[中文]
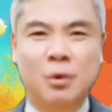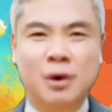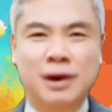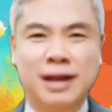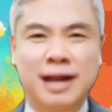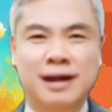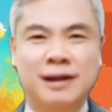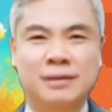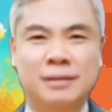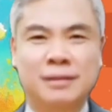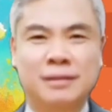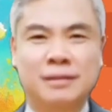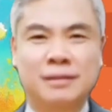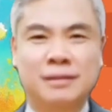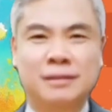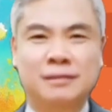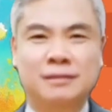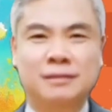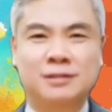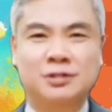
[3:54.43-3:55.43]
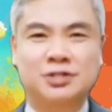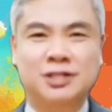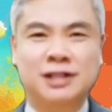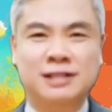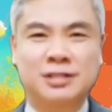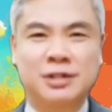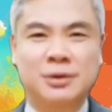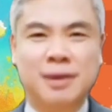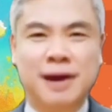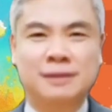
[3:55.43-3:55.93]
我问你，啊，
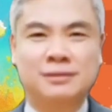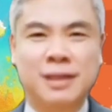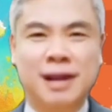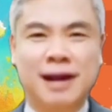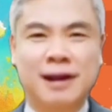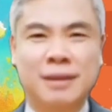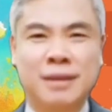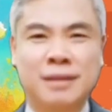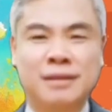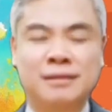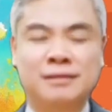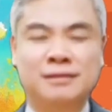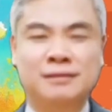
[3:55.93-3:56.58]
谁是管家？